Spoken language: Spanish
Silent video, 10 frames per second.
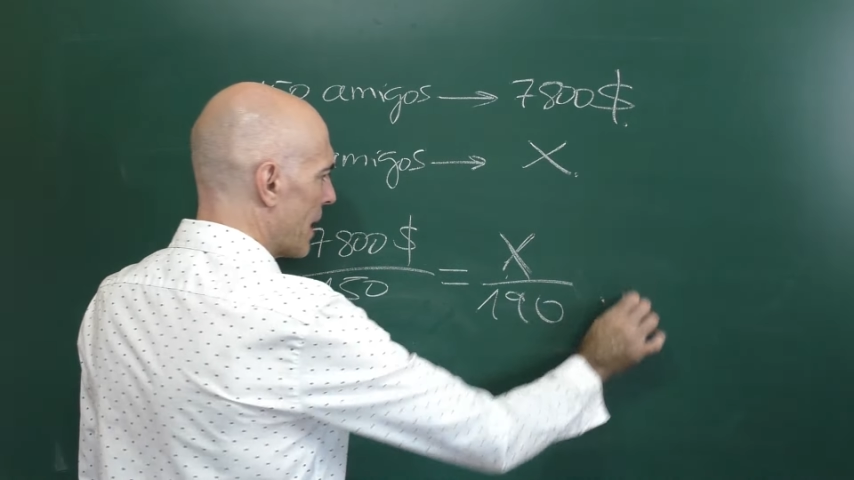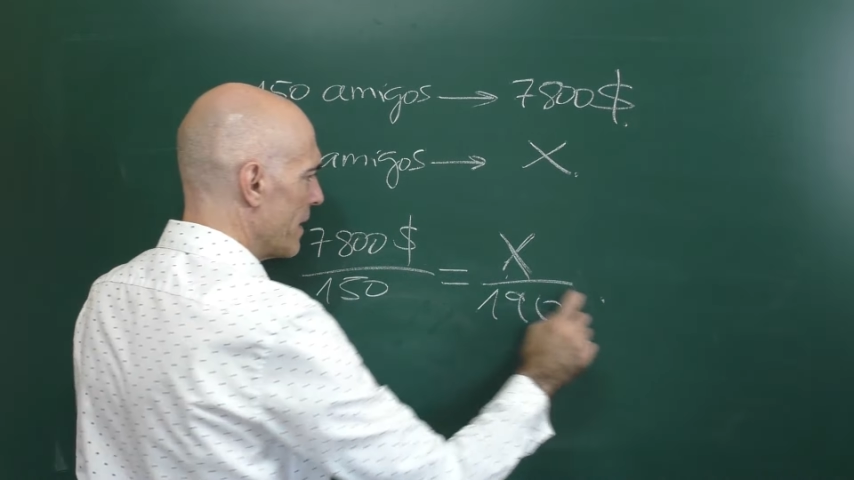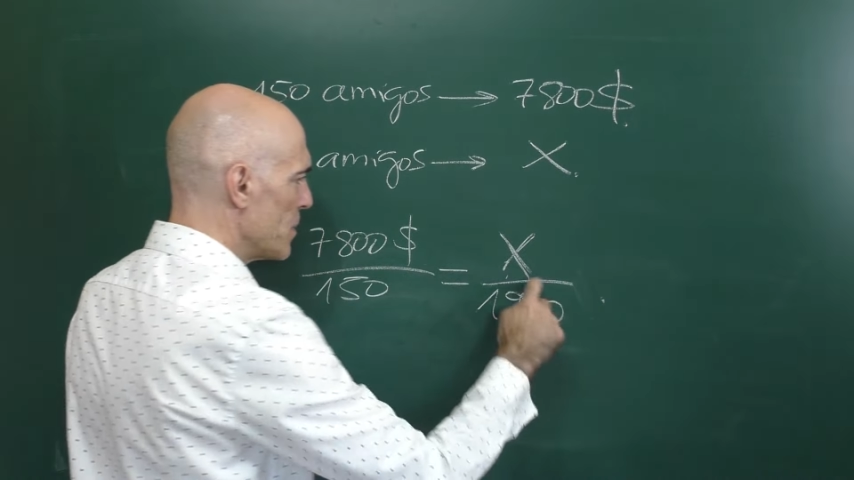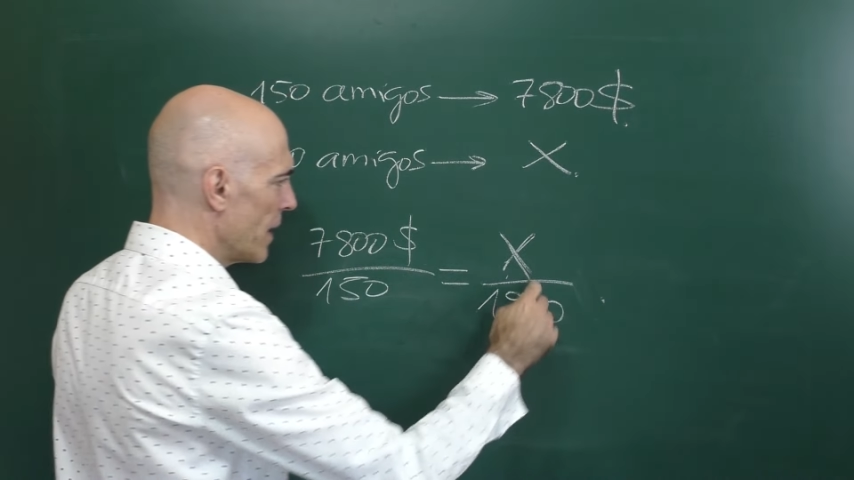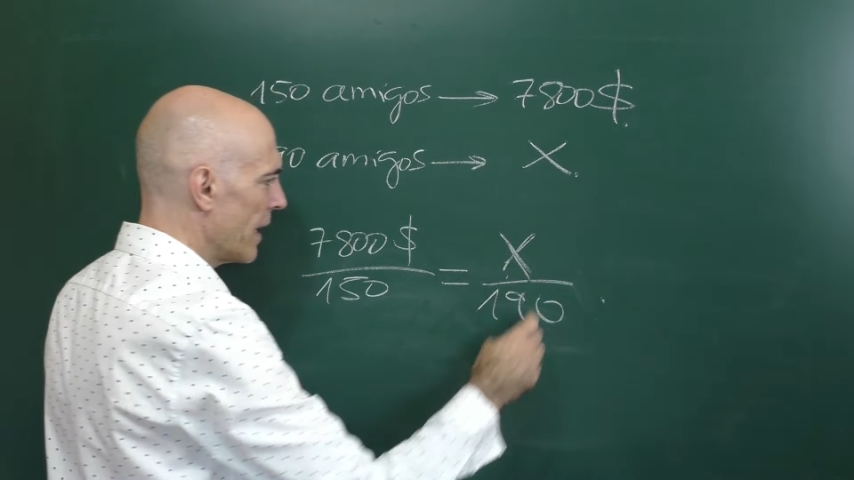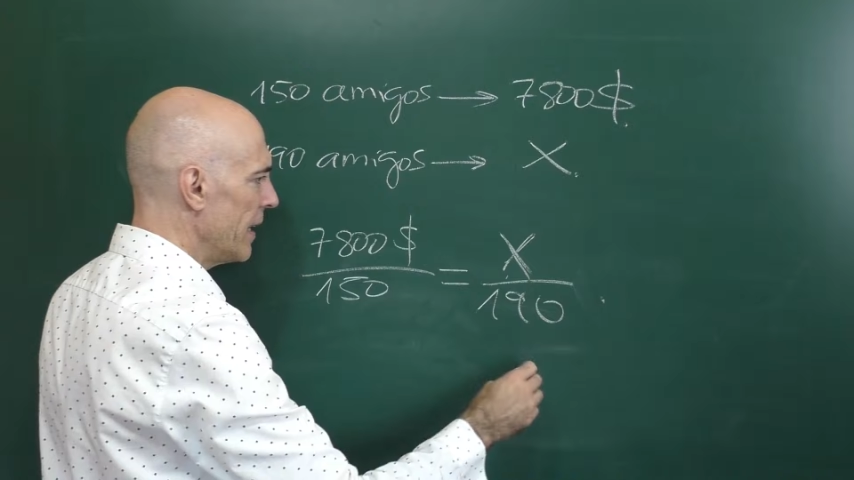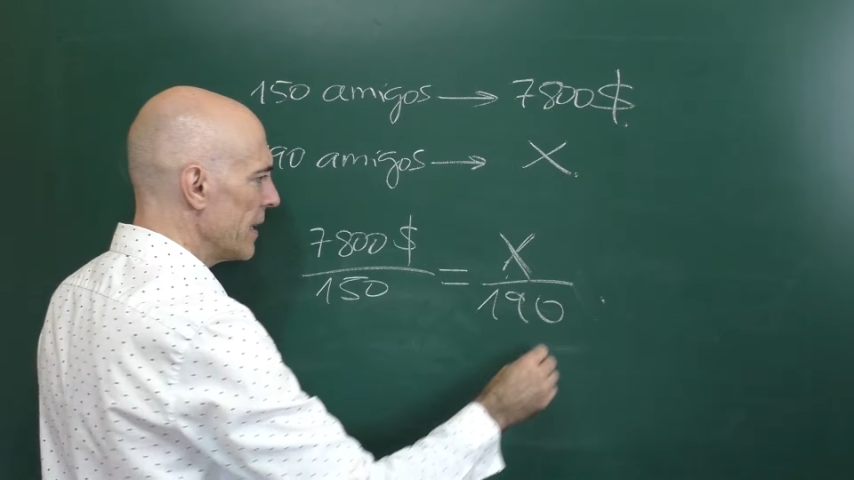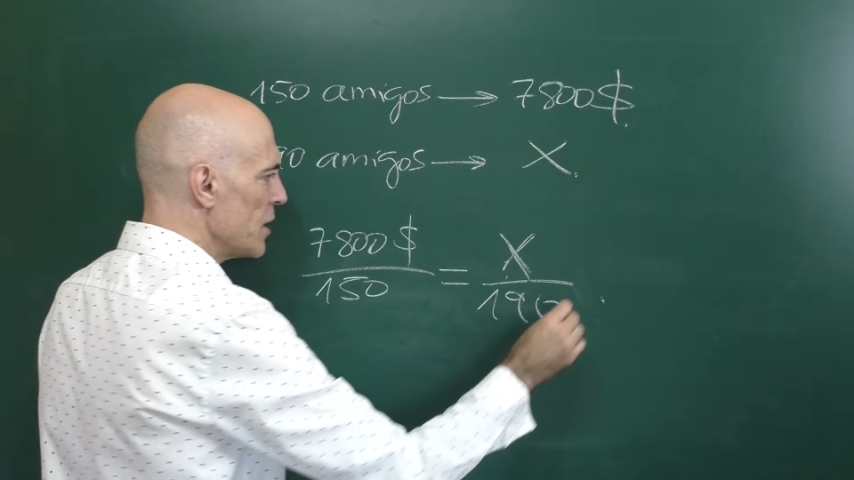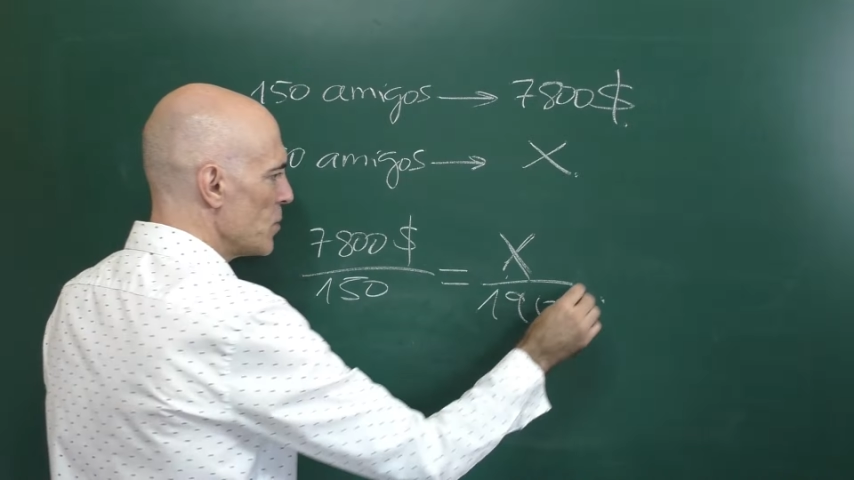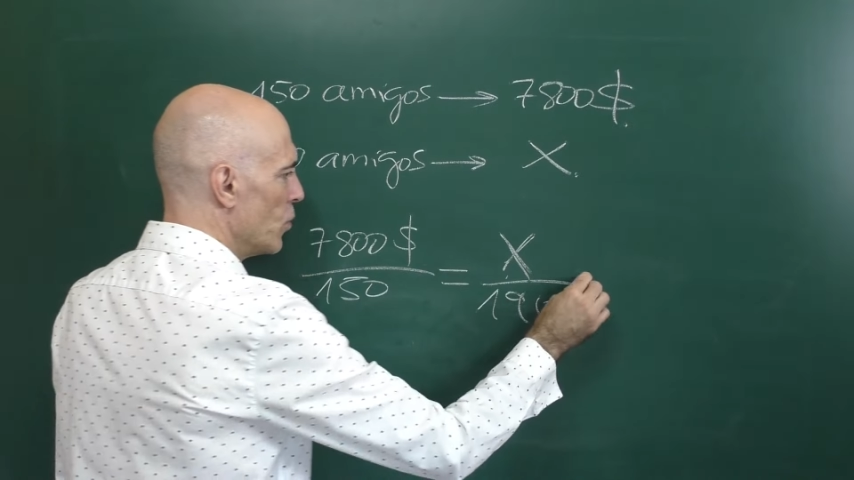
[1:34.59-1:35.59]
para despejar
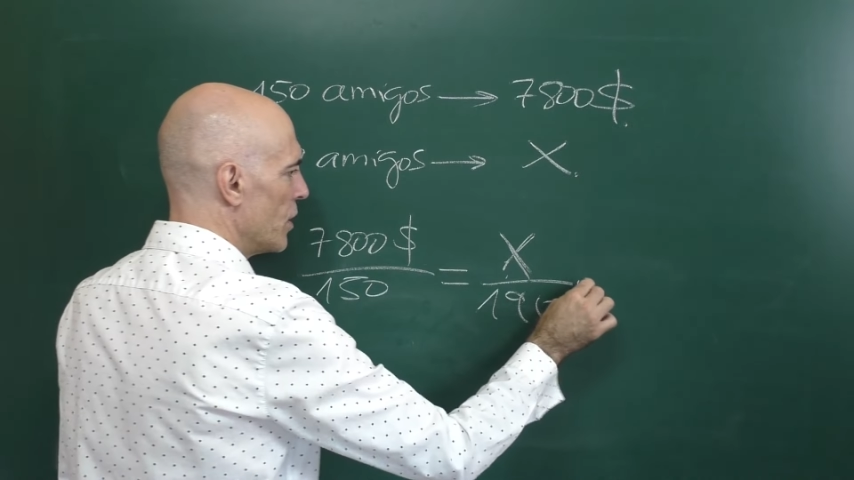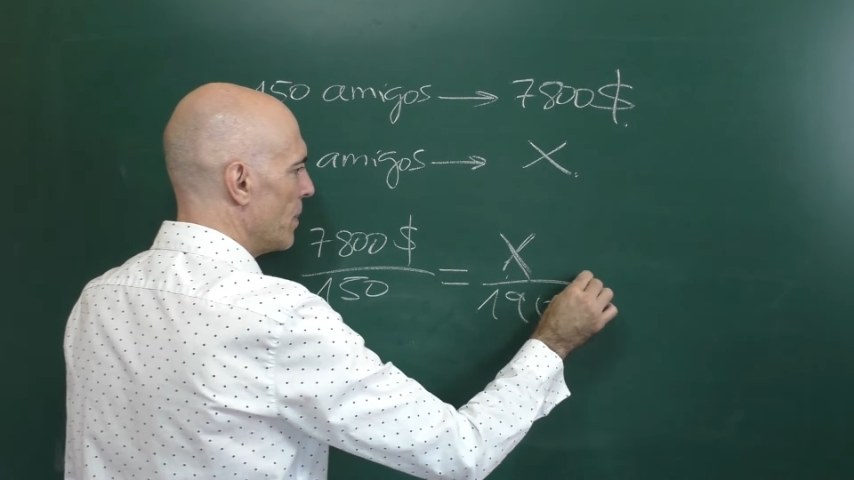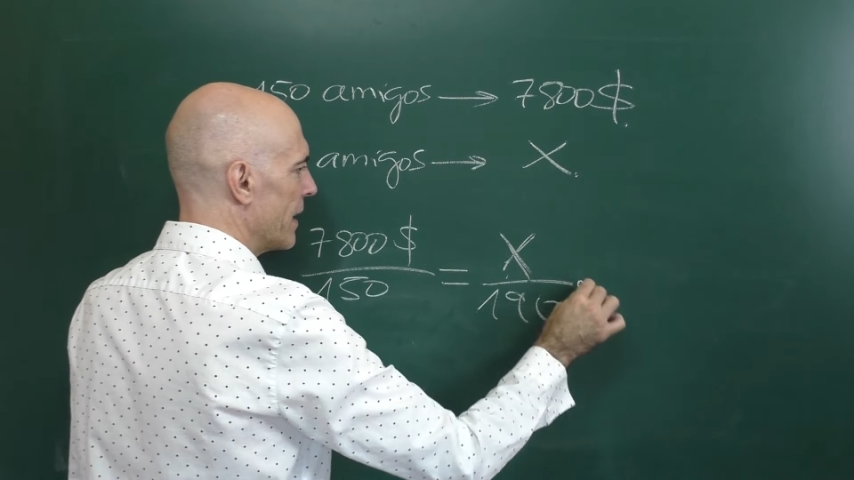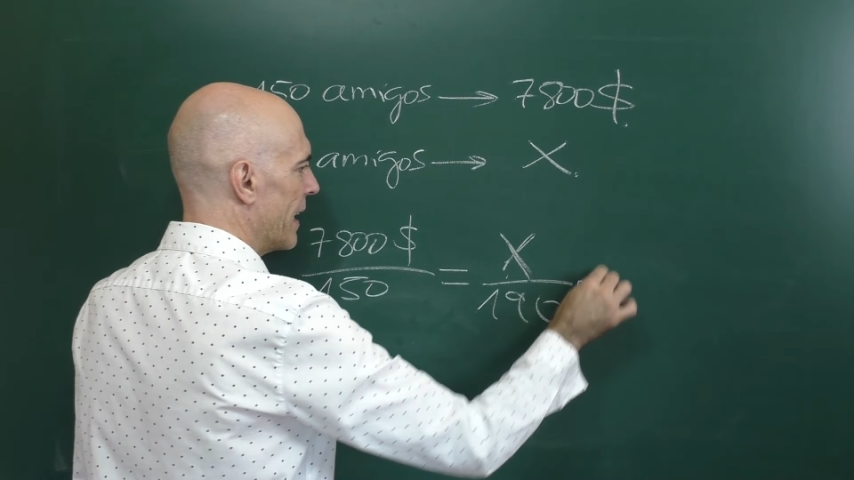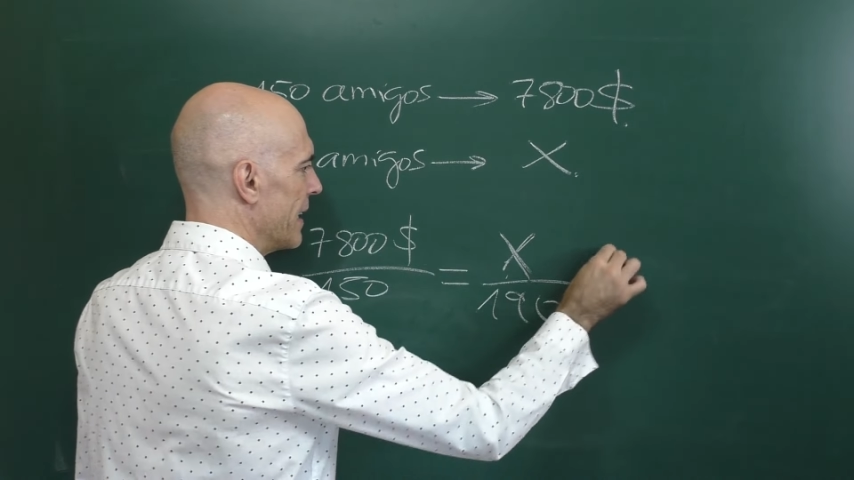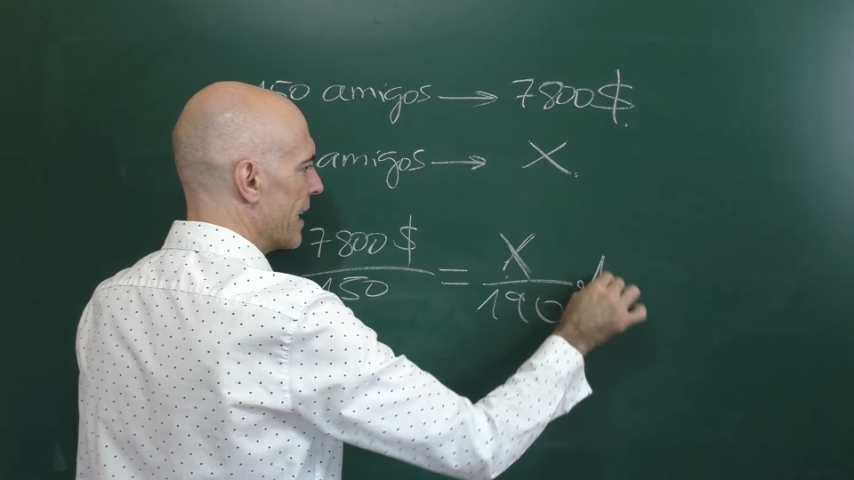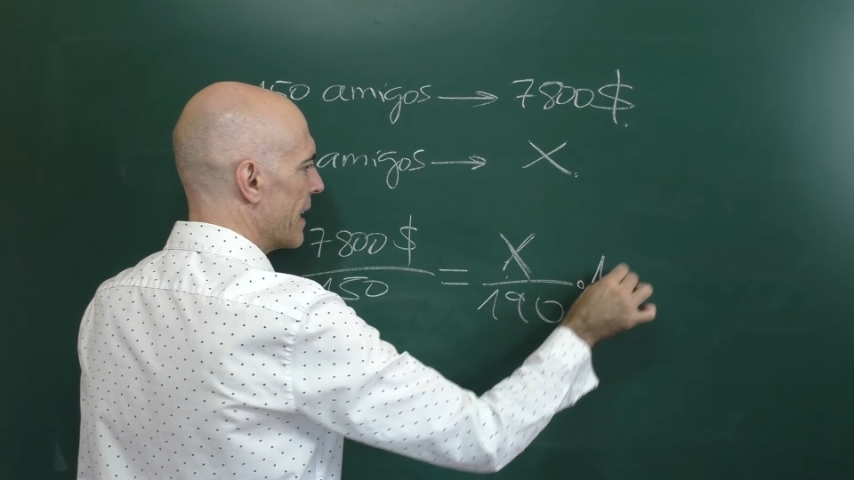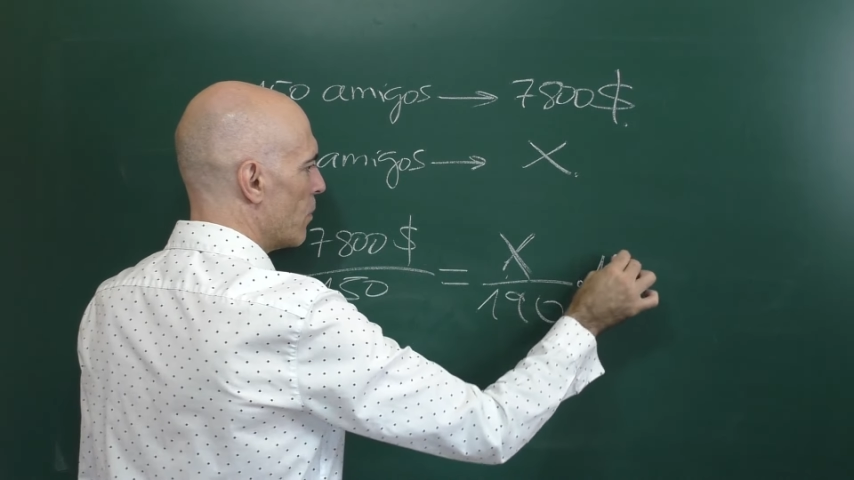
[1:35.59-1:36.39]
X multiplicarían